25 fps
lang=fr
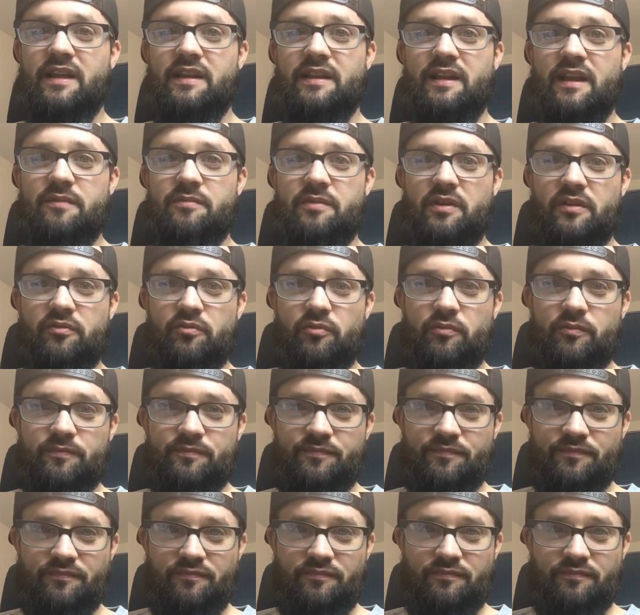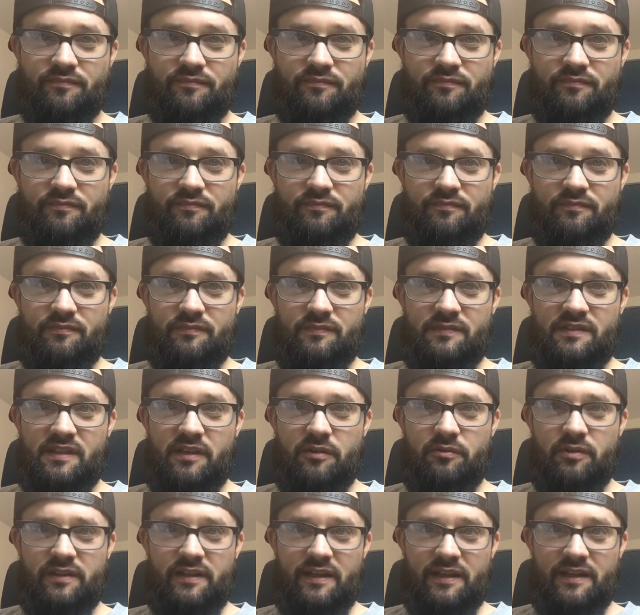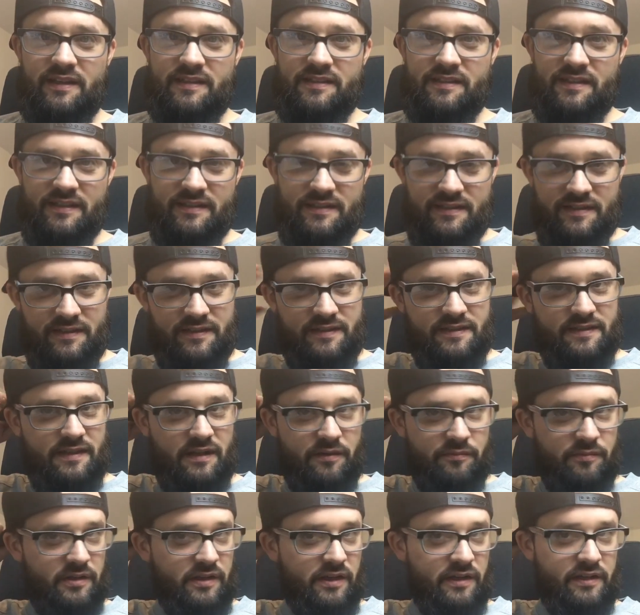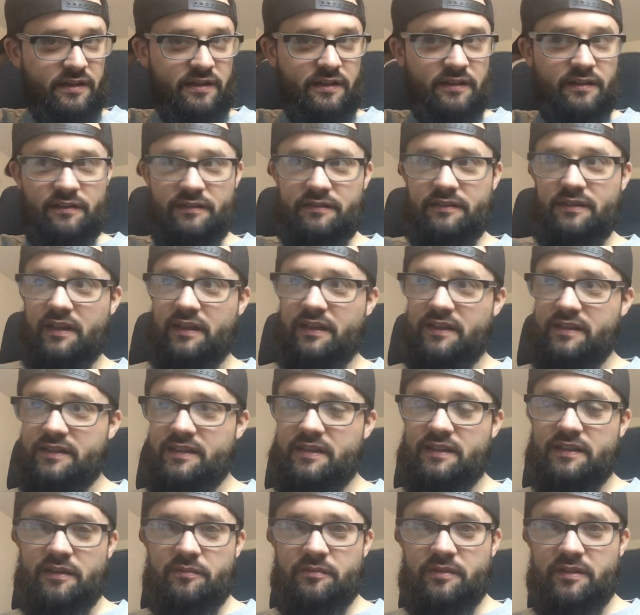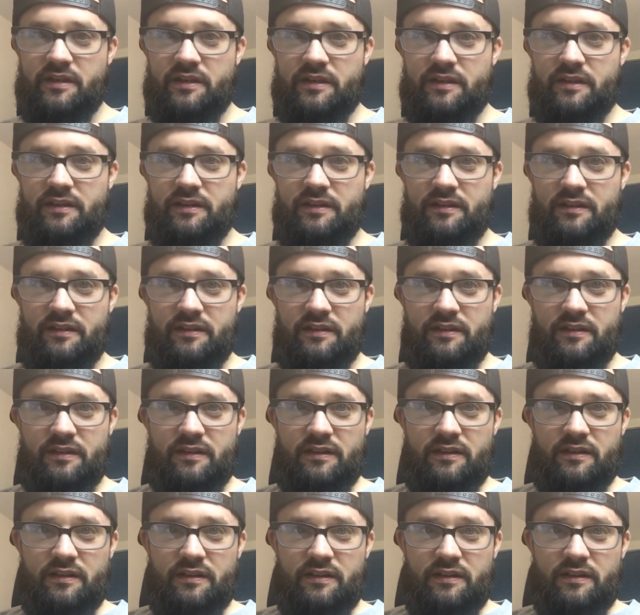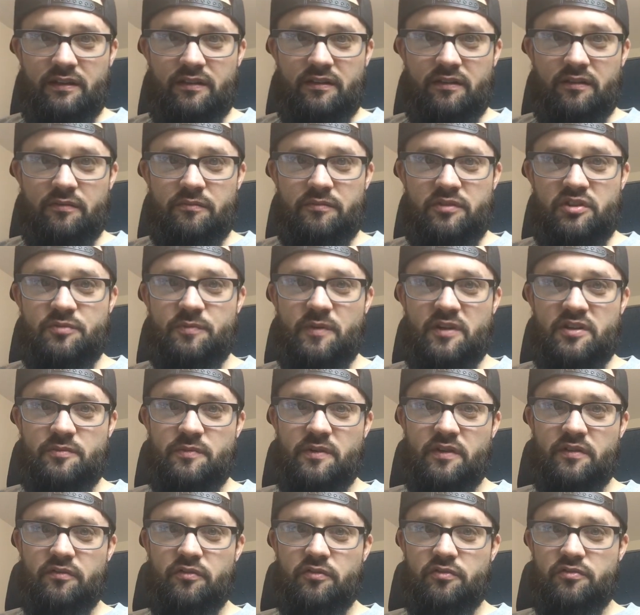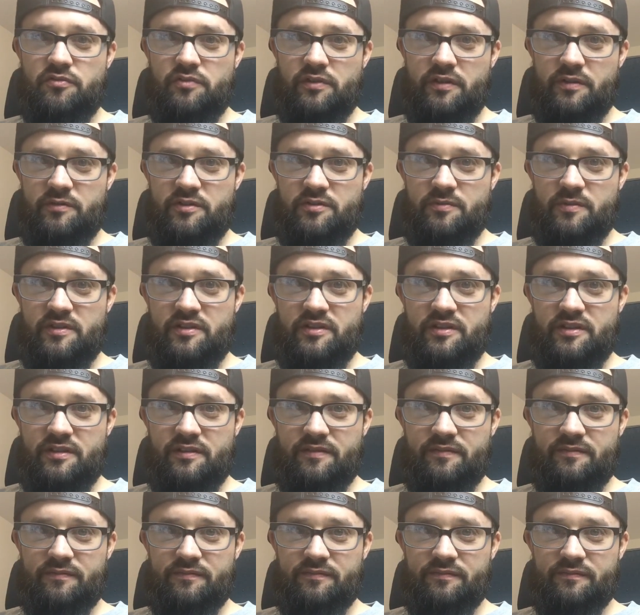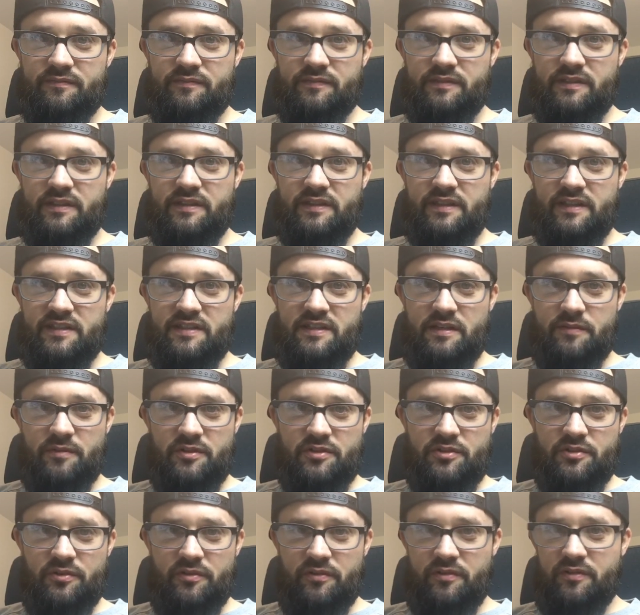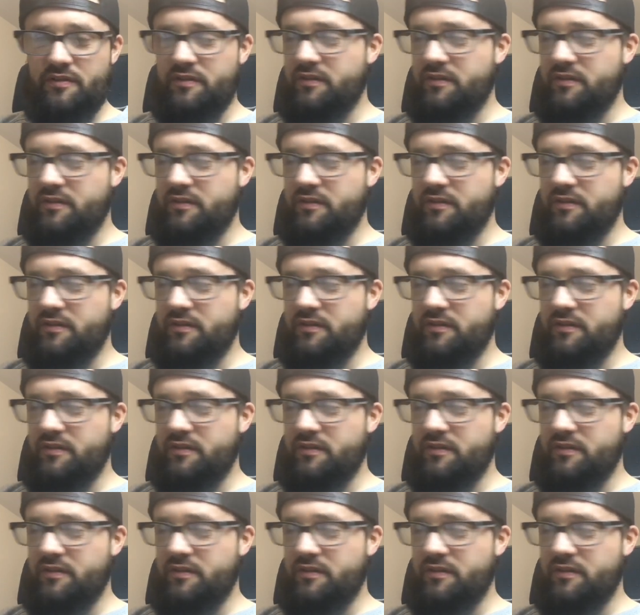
très bientôt. C'est quoi ta casquette C'est Amignac. La casquette Amignac. Michpêche, bien sûr, je connais Michpêche. Dédicace à Mathieu.